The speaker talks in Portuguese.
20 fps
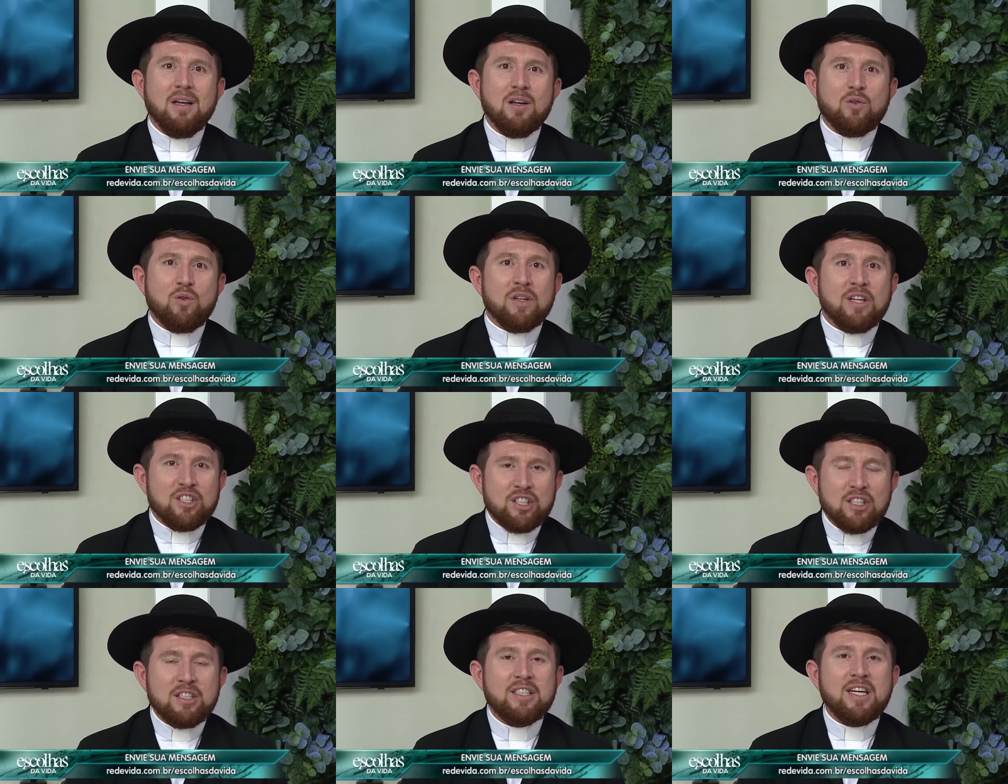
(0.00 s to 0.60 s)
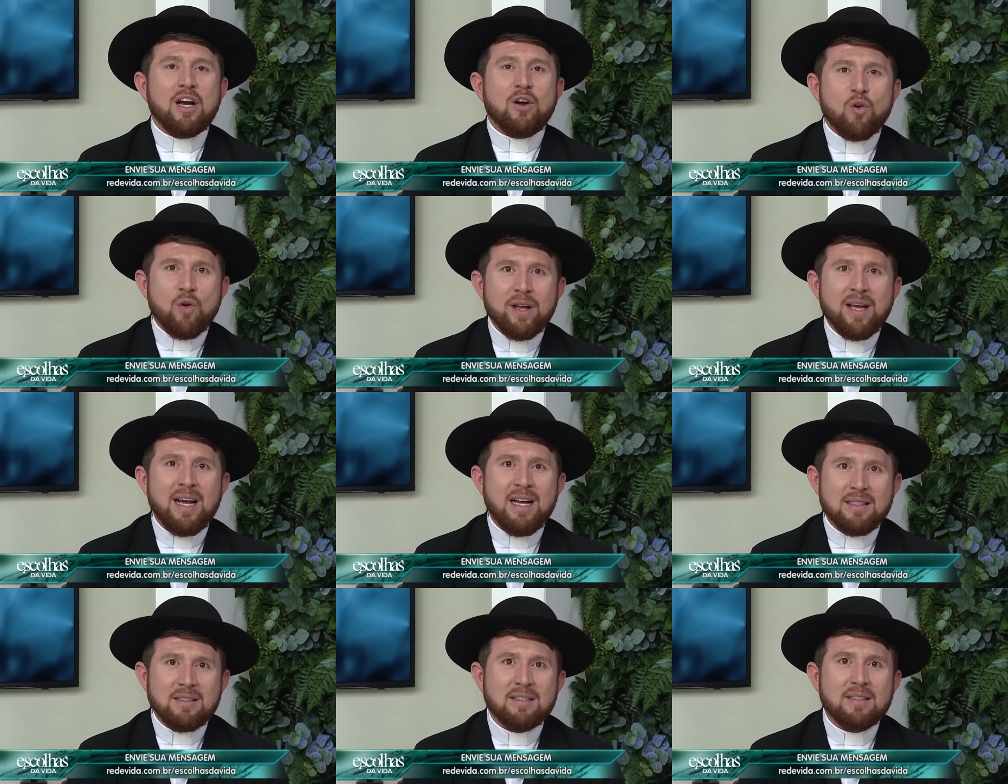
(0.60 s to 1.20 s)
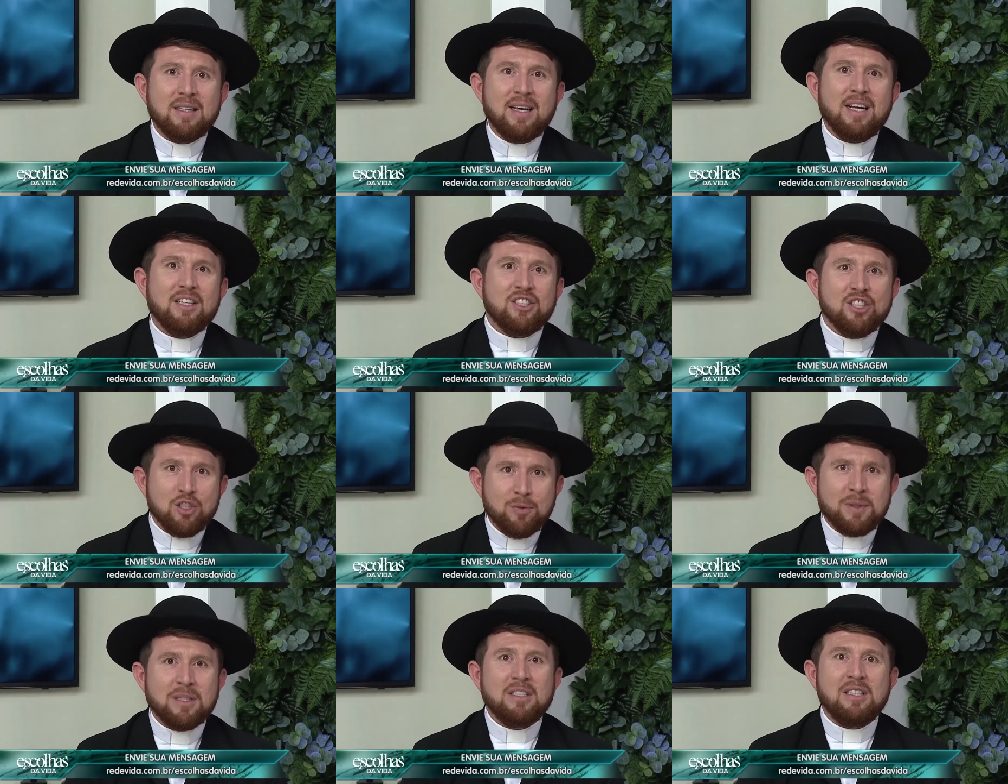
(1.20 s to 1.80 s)
Quando a gente reconhece que a
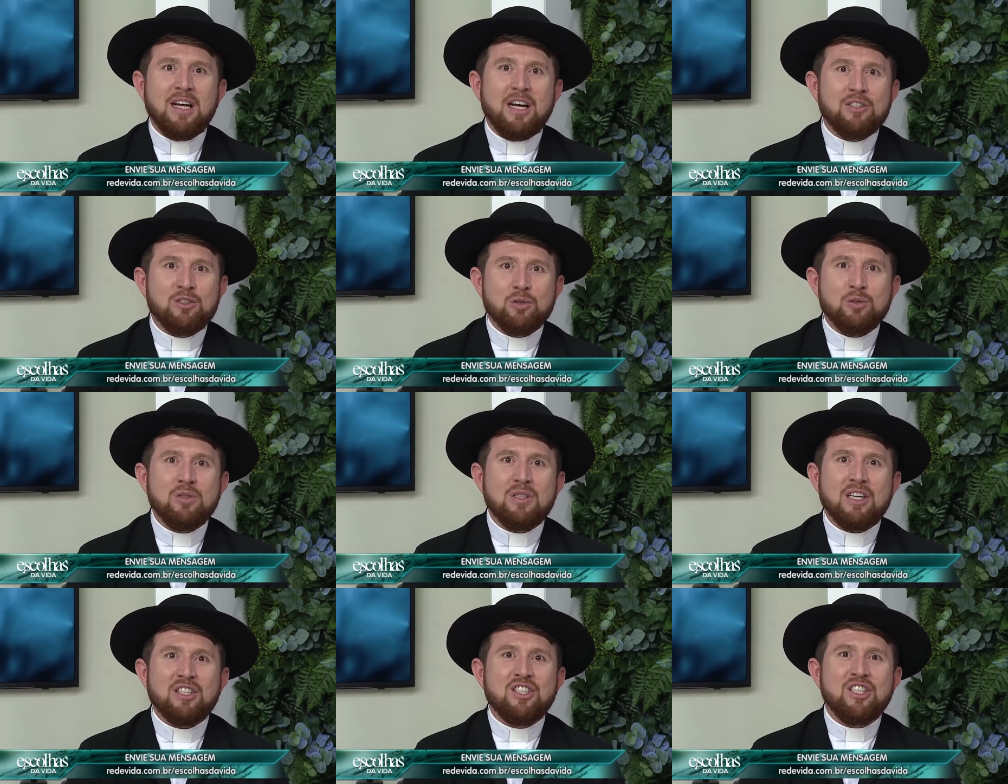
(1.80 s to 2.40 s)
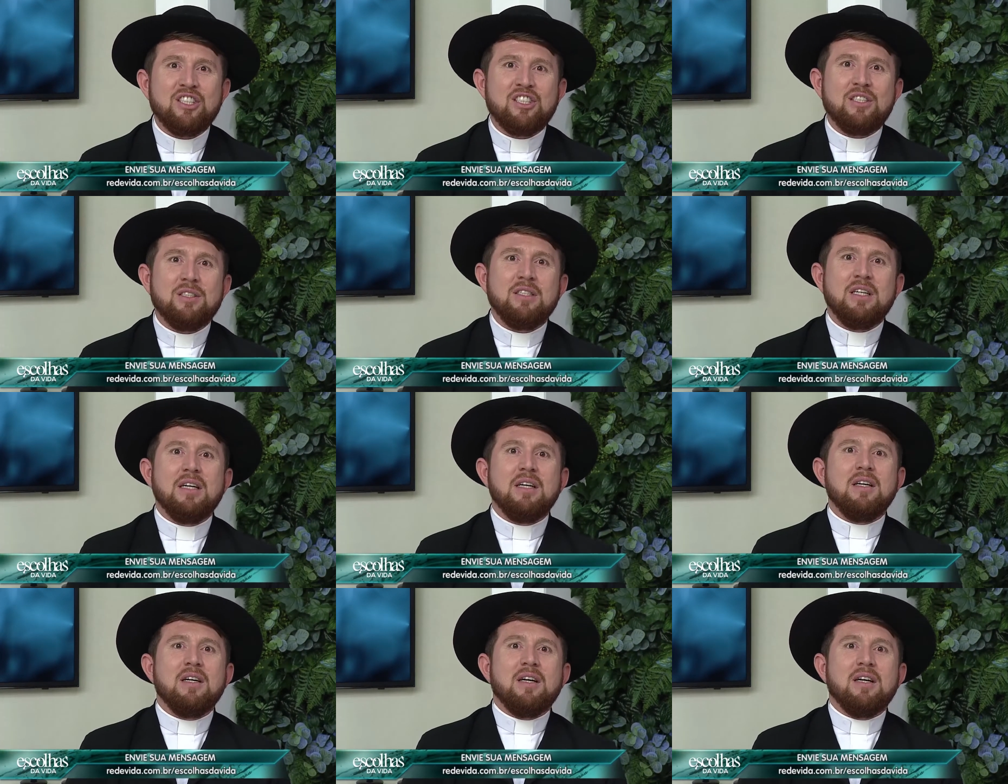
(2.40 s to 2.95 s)
gente precisa de ajuda, a gente